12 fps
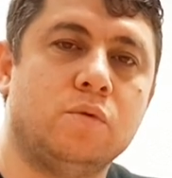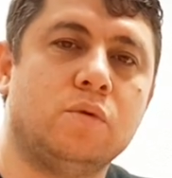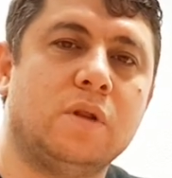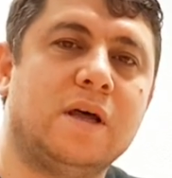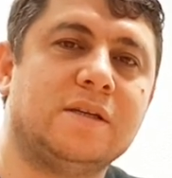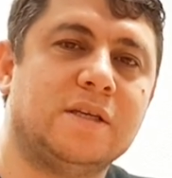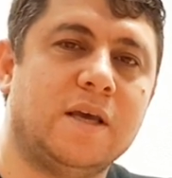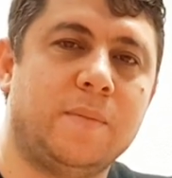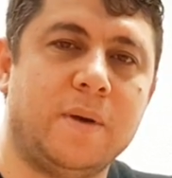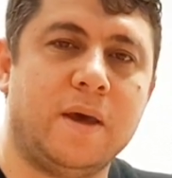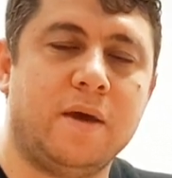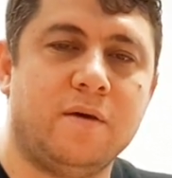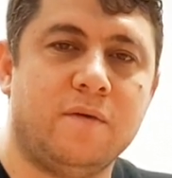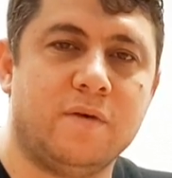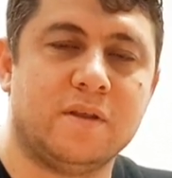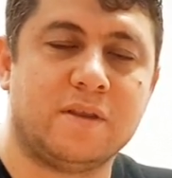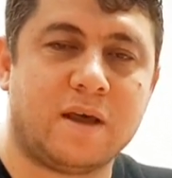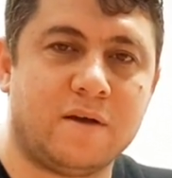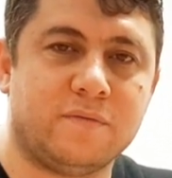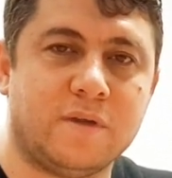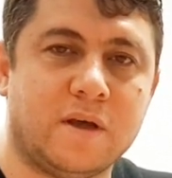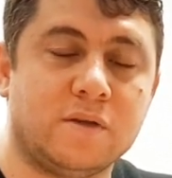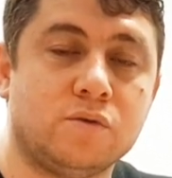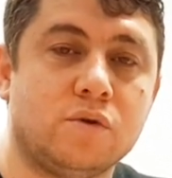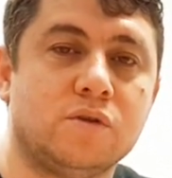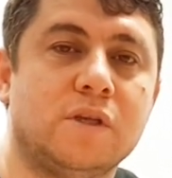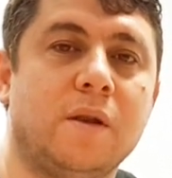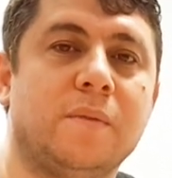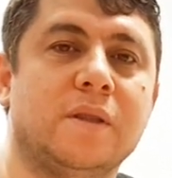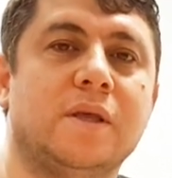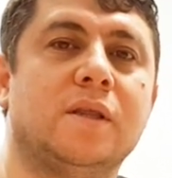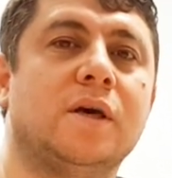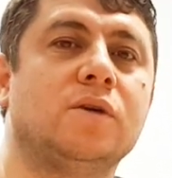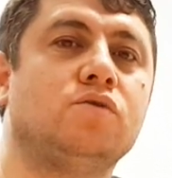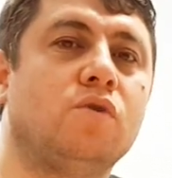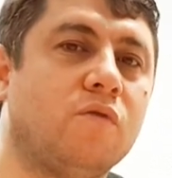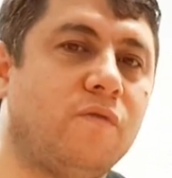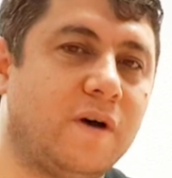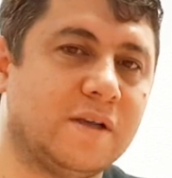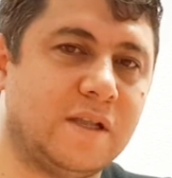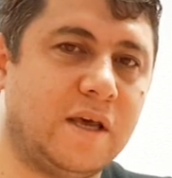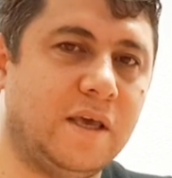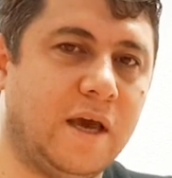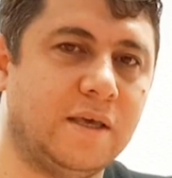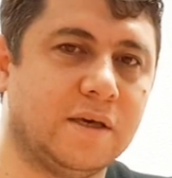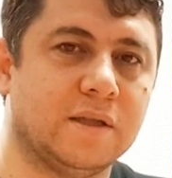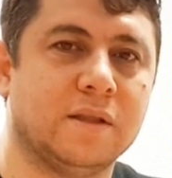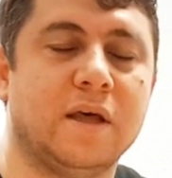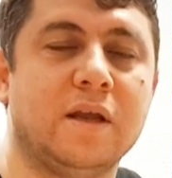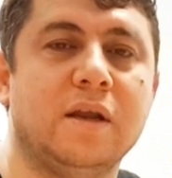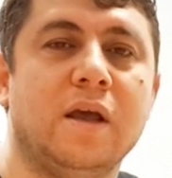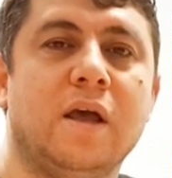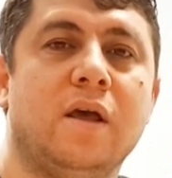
Bunlar CHP ve taraftarı sosyal medyada çok fazla yaygınlar